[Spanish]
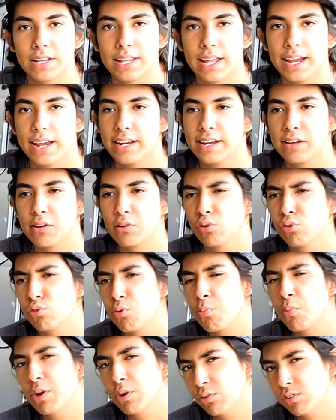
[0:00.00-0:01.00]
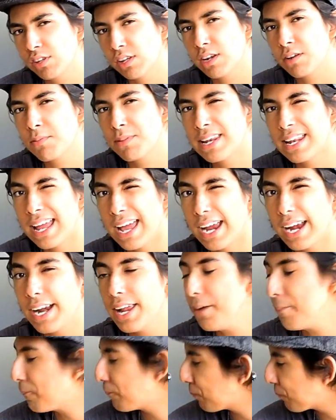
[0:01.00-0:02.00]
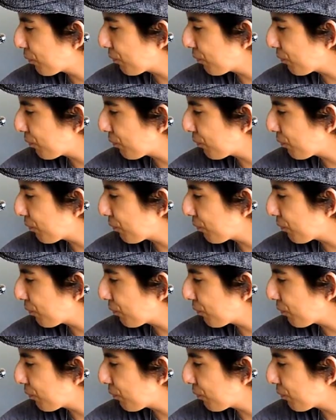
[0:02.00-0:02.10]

que tengan, incluso pueden usar vinagre